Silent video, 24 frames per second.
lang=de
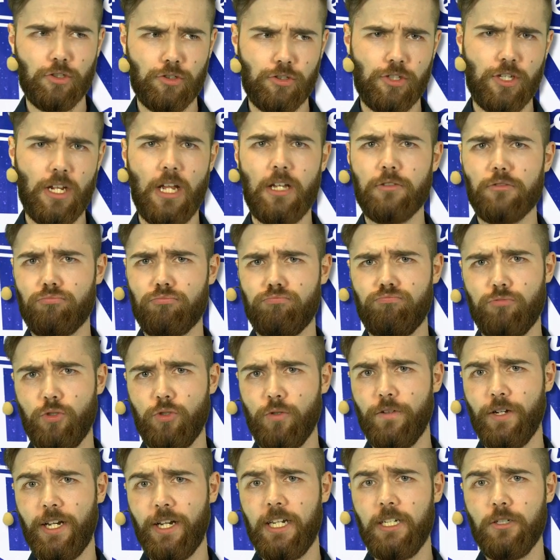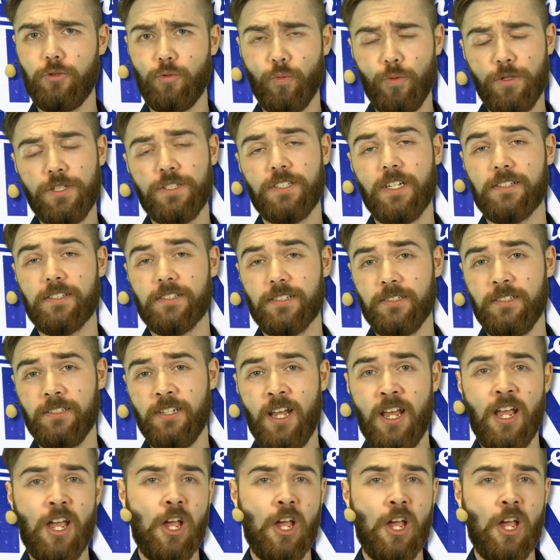sehr souverän durchsetzen